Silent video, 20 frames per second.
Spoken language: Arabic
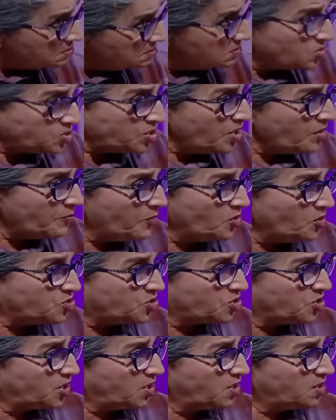شي مول
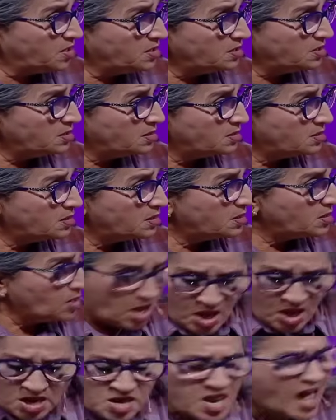شي ما تضربونيش لا
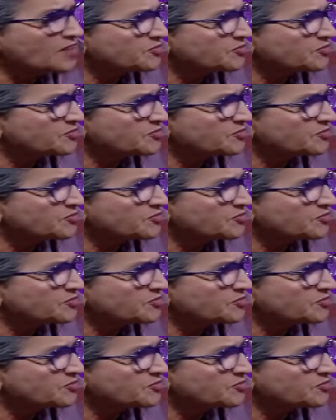الحبه ما